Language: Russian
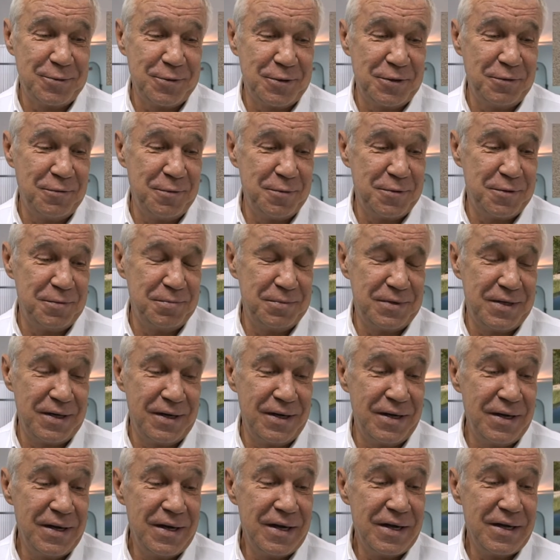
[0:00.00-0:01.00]
которой, в
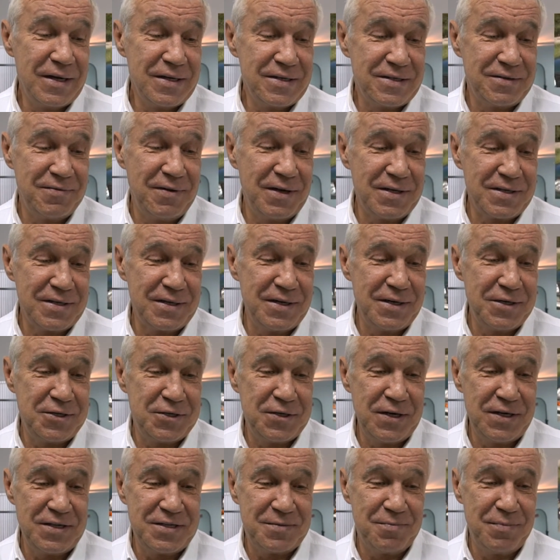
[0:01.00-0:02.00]
общем-то,
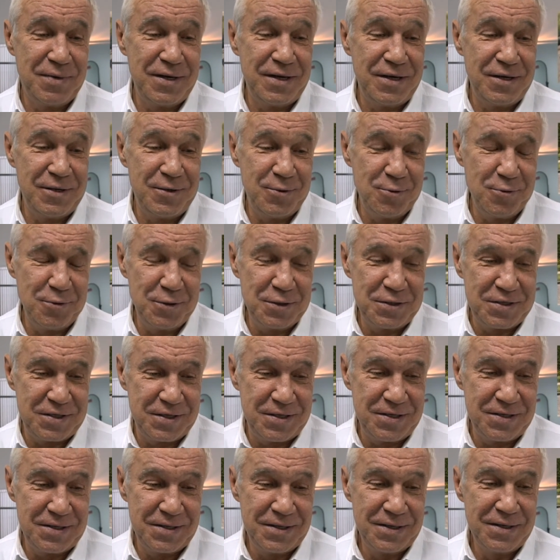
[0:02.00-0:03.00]
связана часть моей
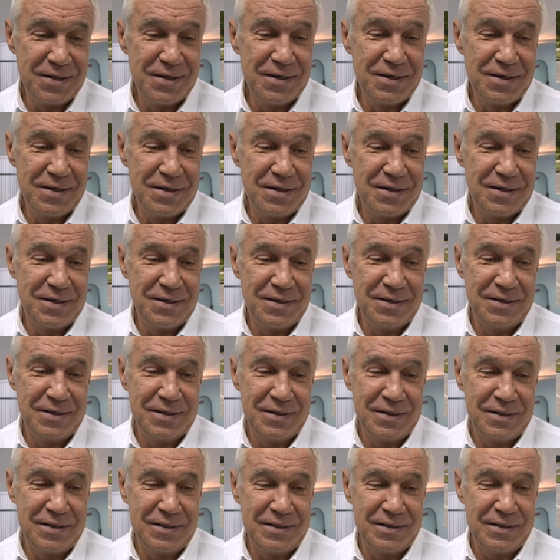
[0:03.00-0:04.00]
юности.
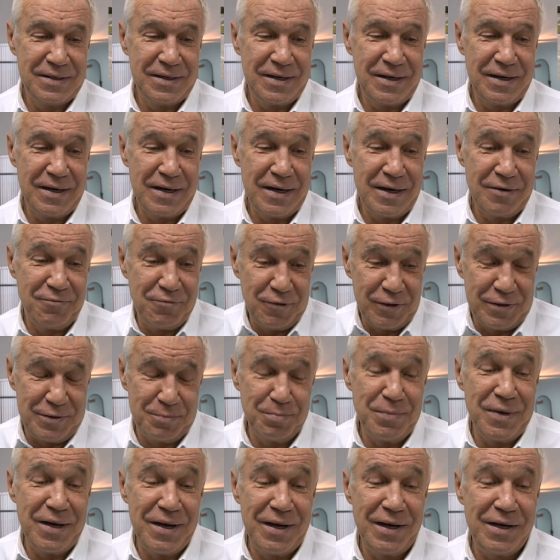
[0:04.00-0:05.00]
А, а
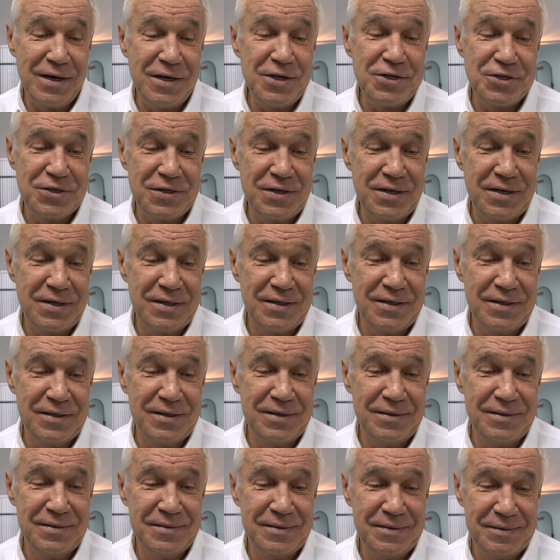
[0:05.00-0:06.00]
вот моя личная,
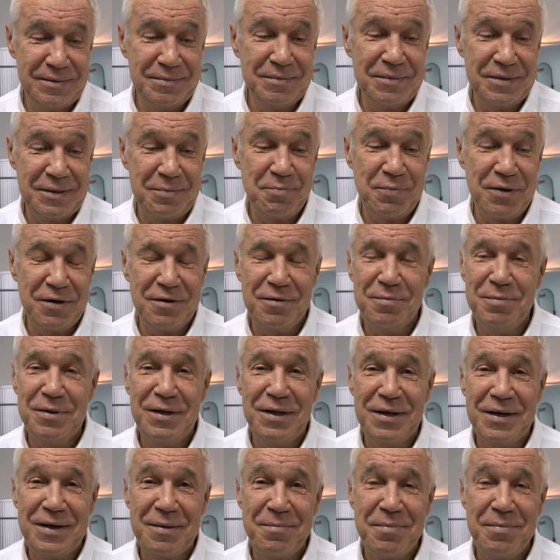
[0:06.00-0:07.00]
первая была